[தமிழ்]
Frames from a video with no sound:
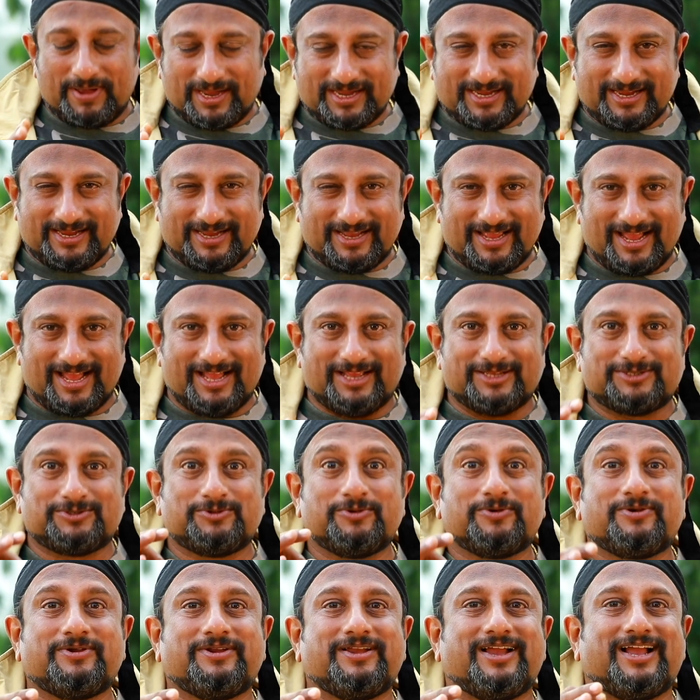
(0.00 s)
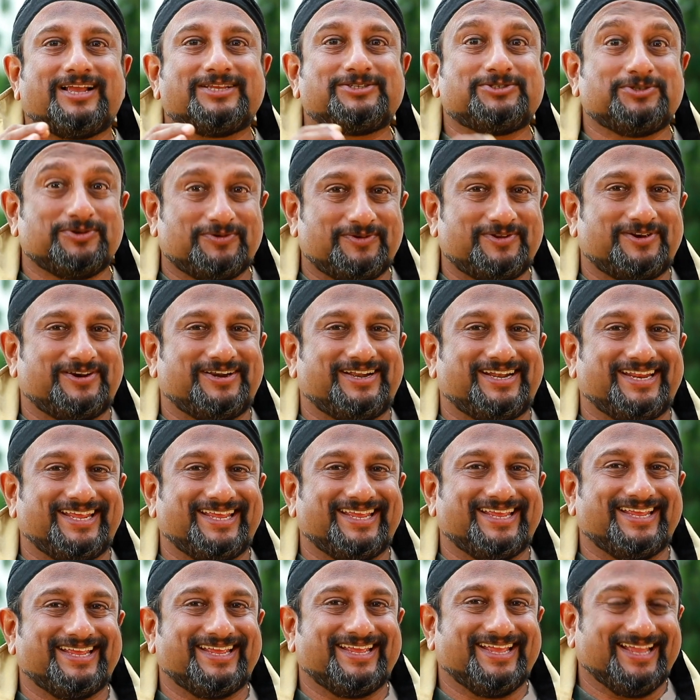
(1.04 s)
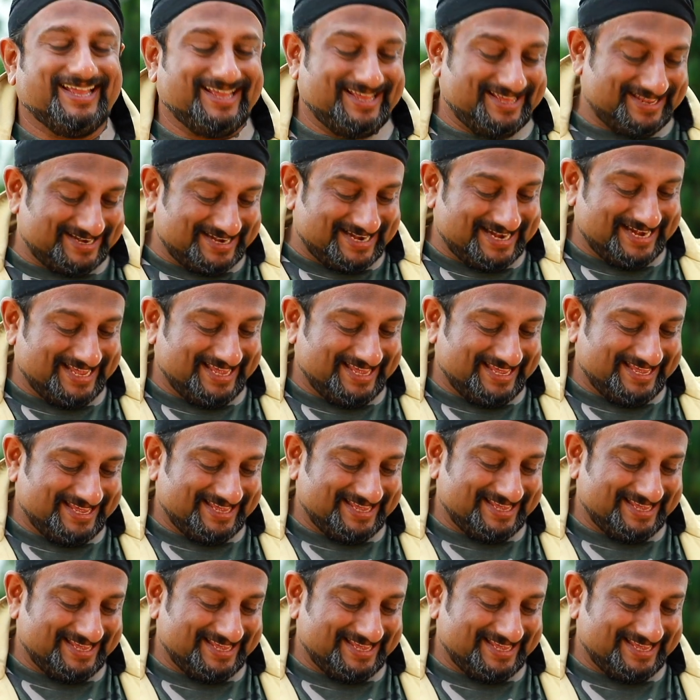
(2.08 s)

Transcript: பக்கா சுக்கா சோரட்டி ரெடி